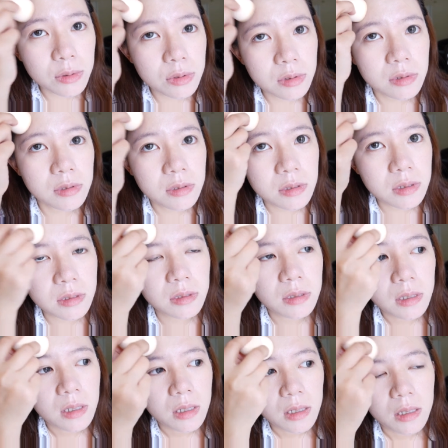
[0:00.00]
就是
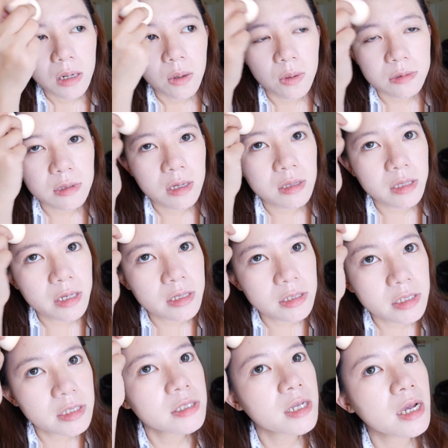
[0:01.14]
我等天
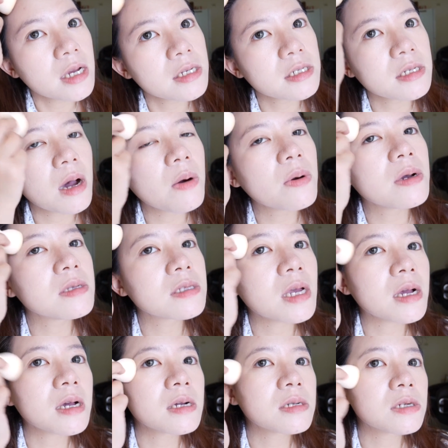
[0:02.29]
气再稍微再
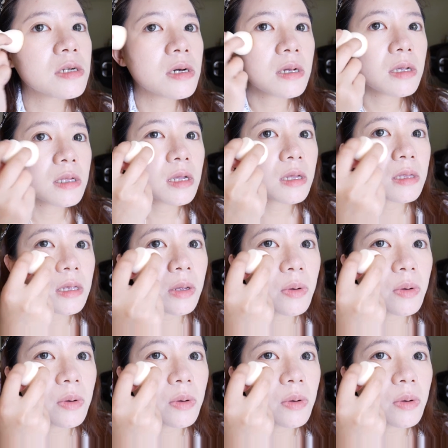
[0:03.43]
更热一点点，